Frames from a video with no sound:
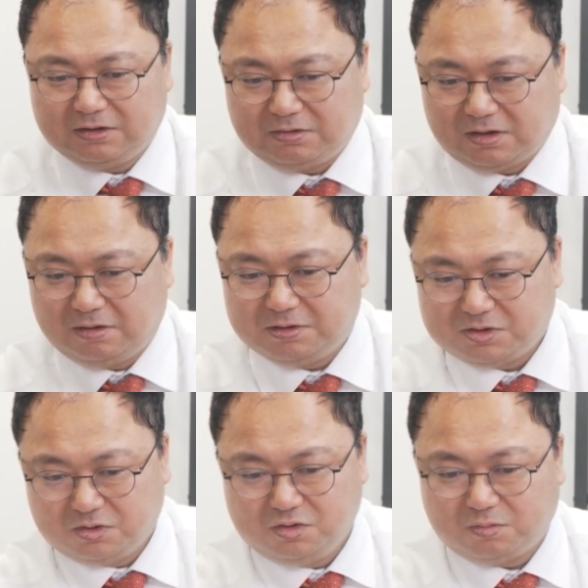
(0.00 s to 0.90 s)
그렇게 하면
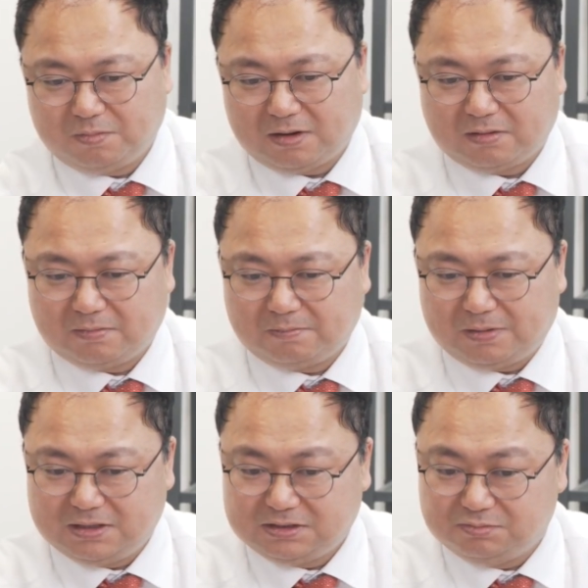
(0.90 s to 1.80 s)
1600
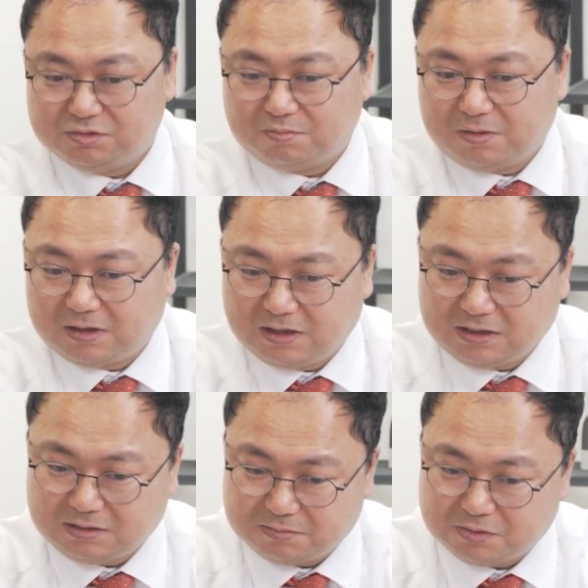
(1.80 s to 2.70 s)

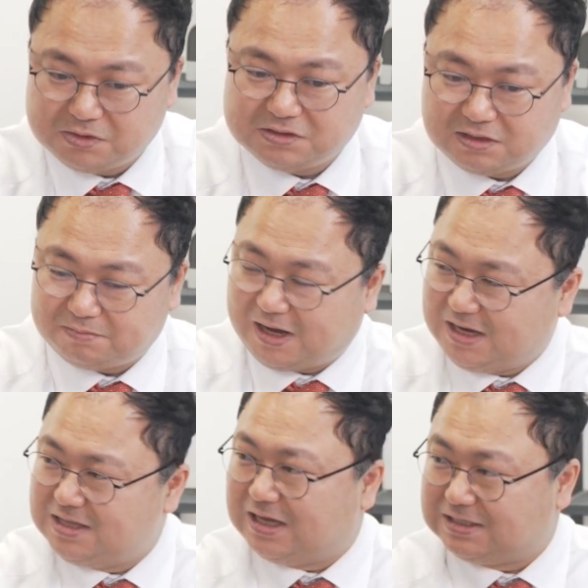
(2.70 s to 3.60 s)
86배가 뭐 이제
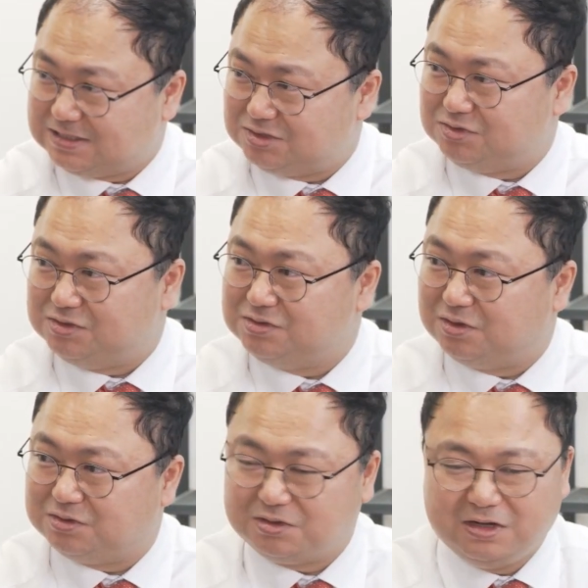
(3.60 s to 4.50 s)
많이 낮아질 수 있는
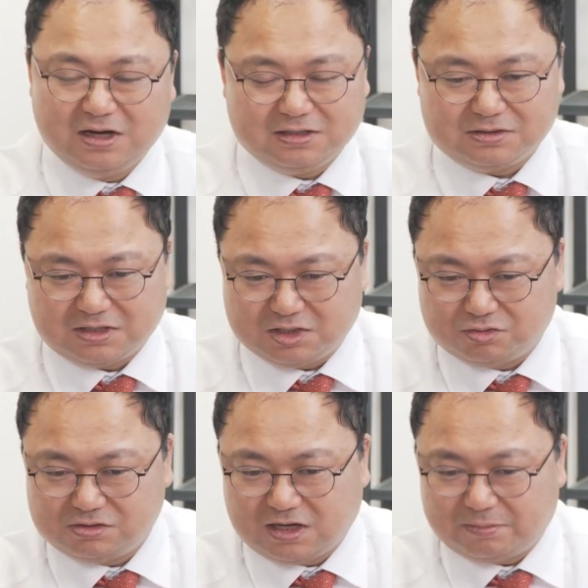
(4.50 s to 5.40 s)
음. 거죠. 그래서
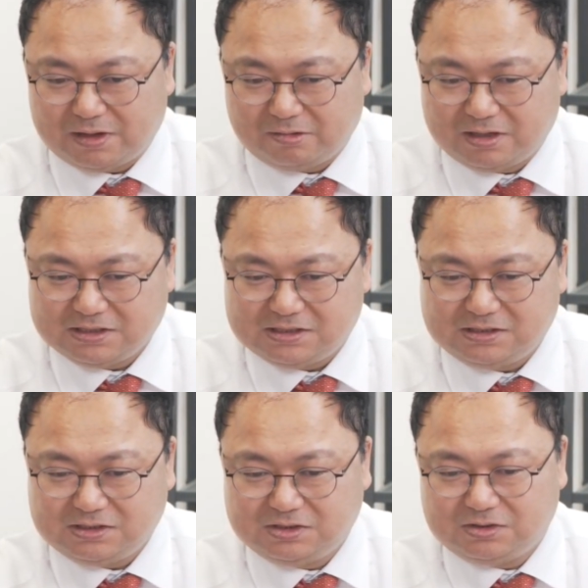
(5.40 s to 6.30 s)
기술 개발과
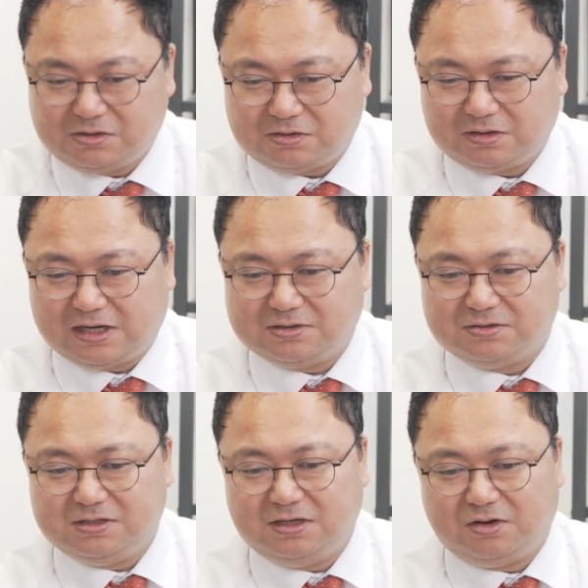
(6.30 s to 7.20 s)
실적
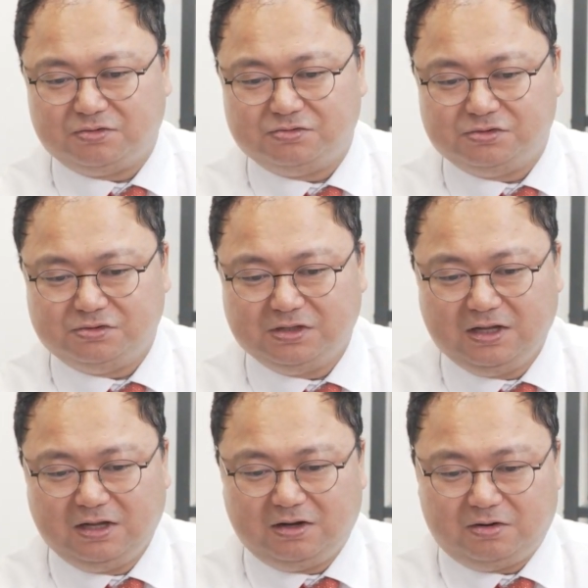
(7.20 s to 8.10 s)
개선이 결국
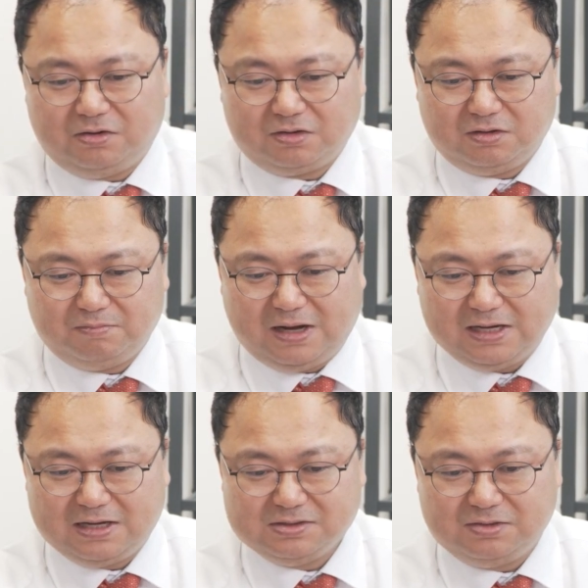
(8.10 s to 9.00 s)
어, 어떤
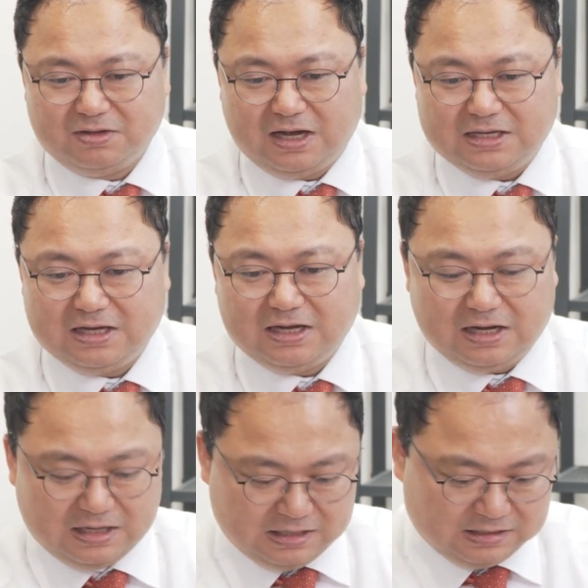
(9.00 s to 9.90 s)
방향성이
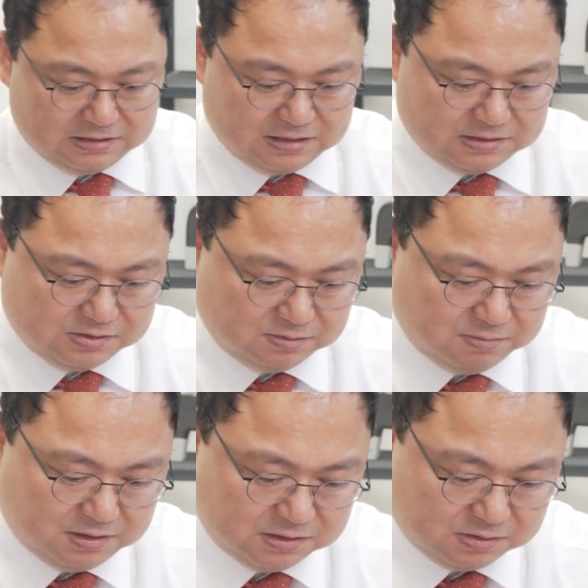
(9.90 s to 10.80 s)
아닌가라는
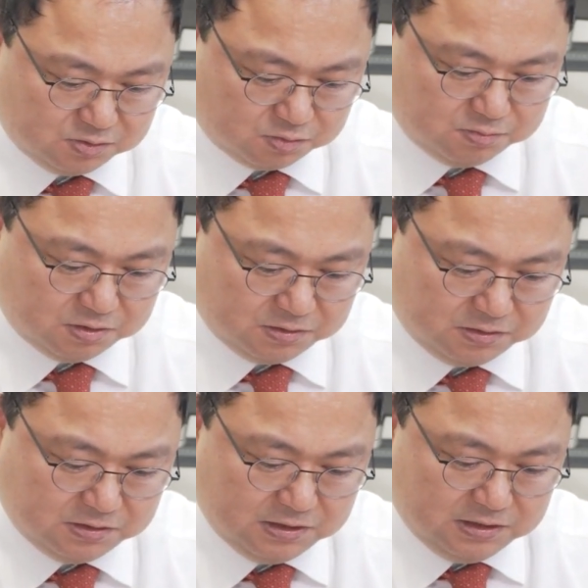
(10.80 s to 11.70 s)
측면에서 조금
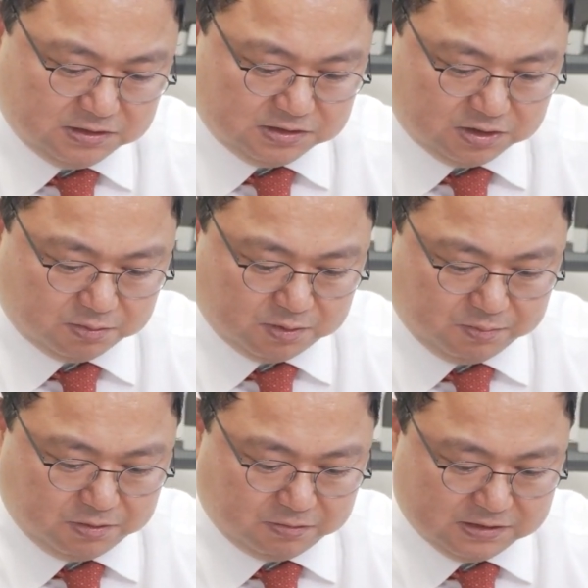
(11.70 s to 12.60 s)
더
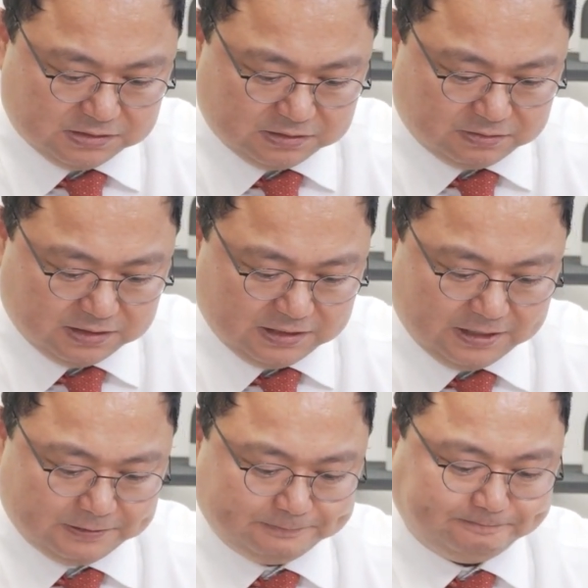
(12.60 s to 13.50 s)
지켜볼 필요가 있을 것 같아요.
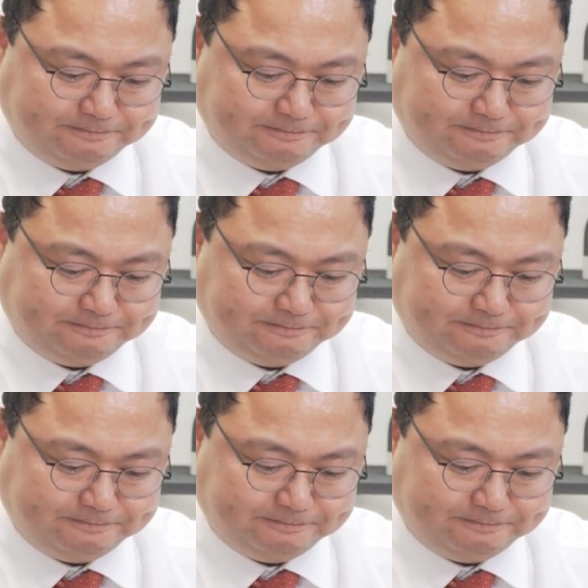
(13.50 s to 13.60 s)
네.